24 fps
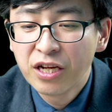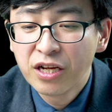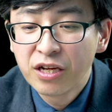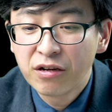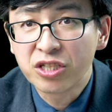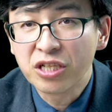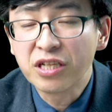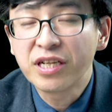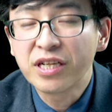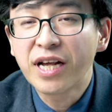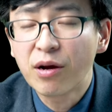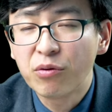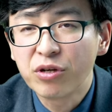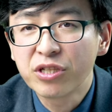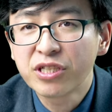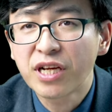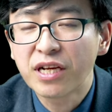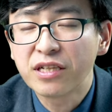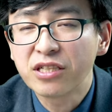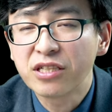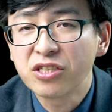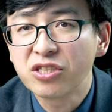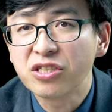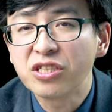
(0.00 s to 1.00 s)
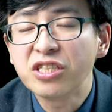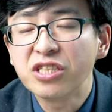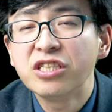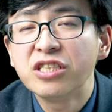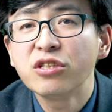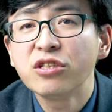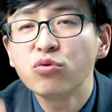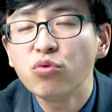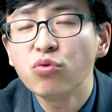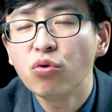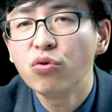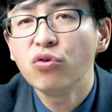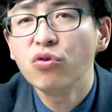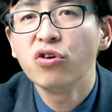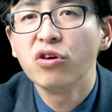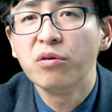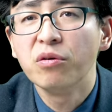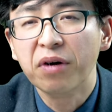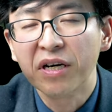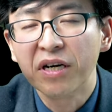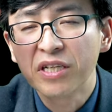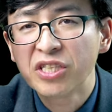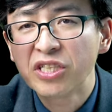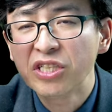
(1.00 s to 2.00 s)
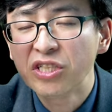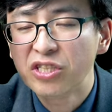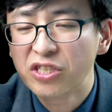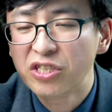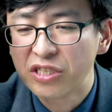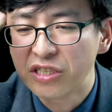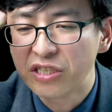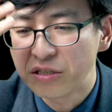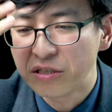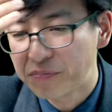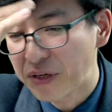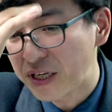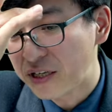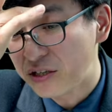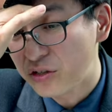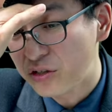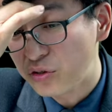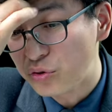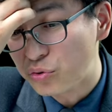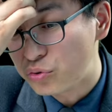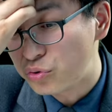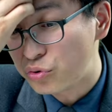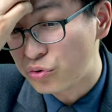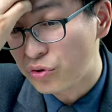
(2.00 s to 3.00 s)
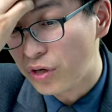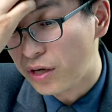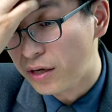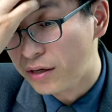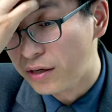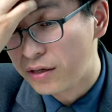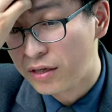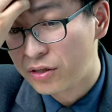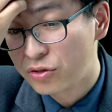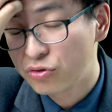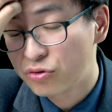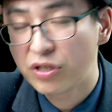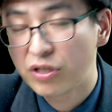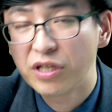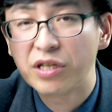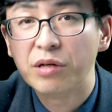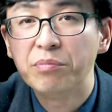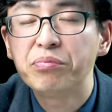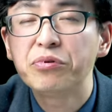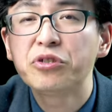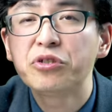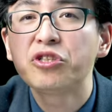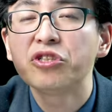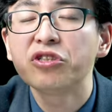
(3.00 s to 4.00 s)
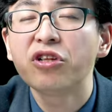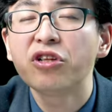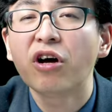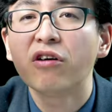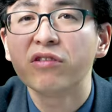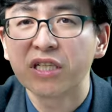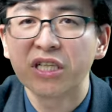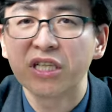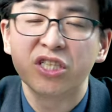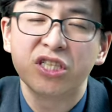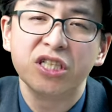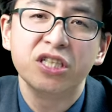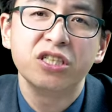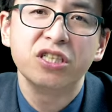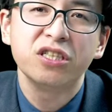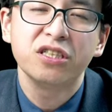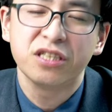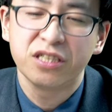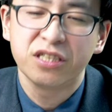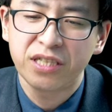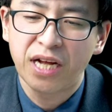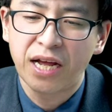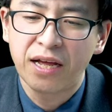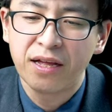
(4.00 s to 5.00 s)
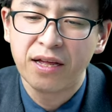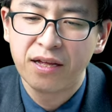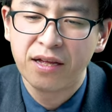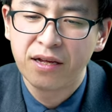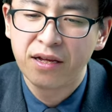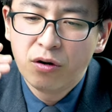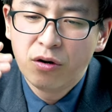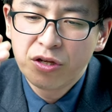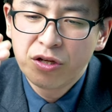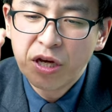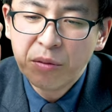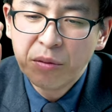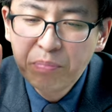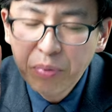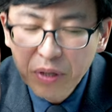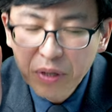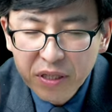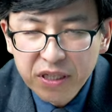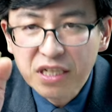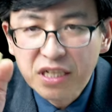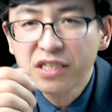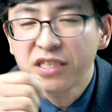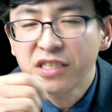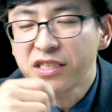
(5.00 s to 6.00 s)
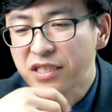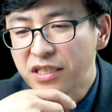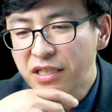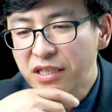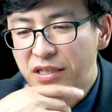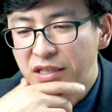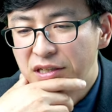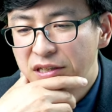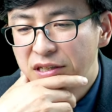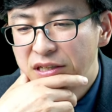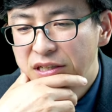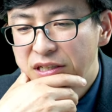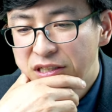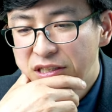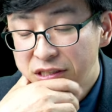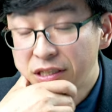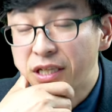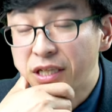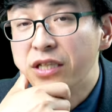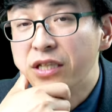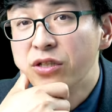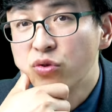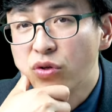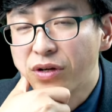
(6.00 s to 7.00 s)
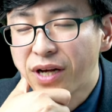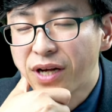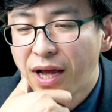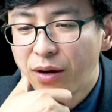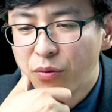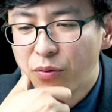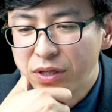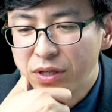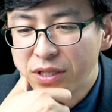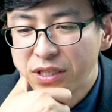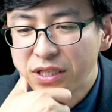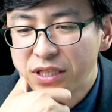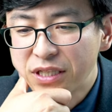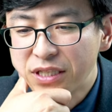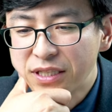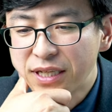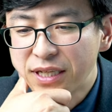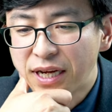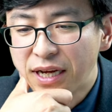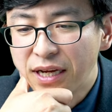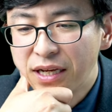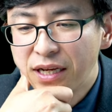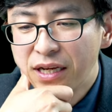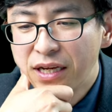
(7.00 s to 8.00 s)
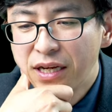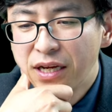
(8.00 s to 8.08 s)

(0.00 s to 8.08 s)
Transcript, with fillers: 神看为善的事已经堕落了嘛？心智已经变得扭曲了，所以也不知道那个真正的善，也不能行神所看为真正善。